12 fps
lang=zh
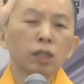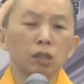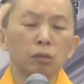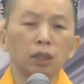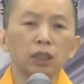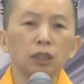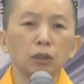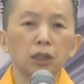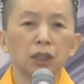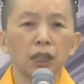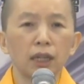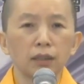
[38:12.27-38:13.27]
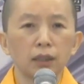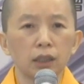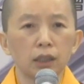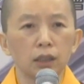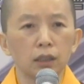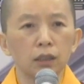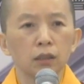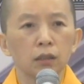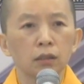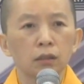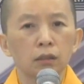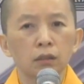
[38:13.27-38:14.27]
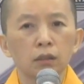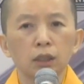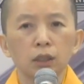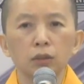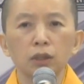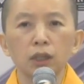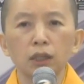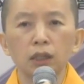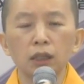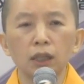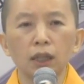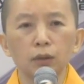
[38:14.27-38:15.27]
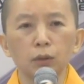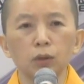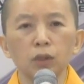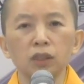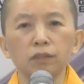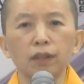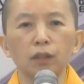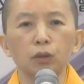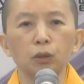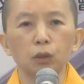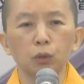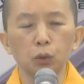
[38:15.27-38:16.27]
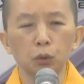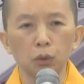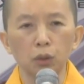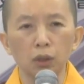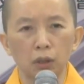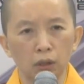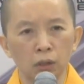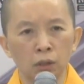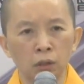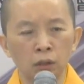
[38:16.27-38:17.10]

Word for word: 什么叫做善吉？师恩在西雅图吃饭的时候说了，